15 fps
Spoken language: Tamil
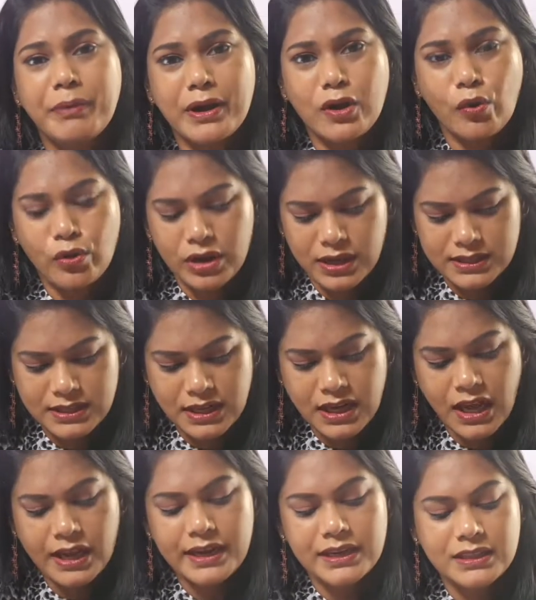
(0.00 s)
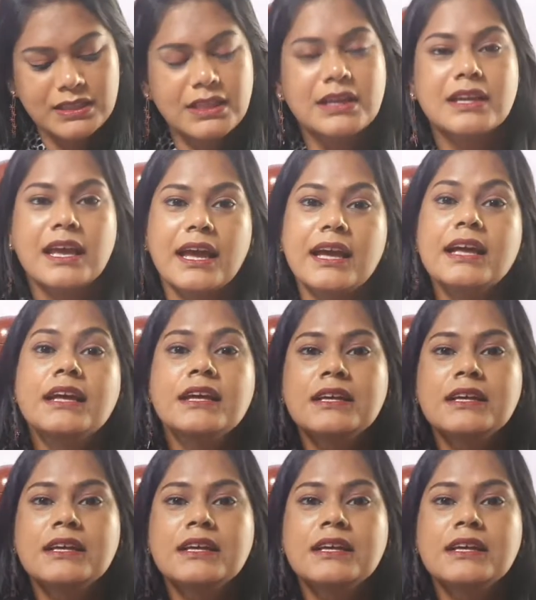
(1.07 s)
பண்ணவங்கள தான் நான் எடுத்திருக்கேன்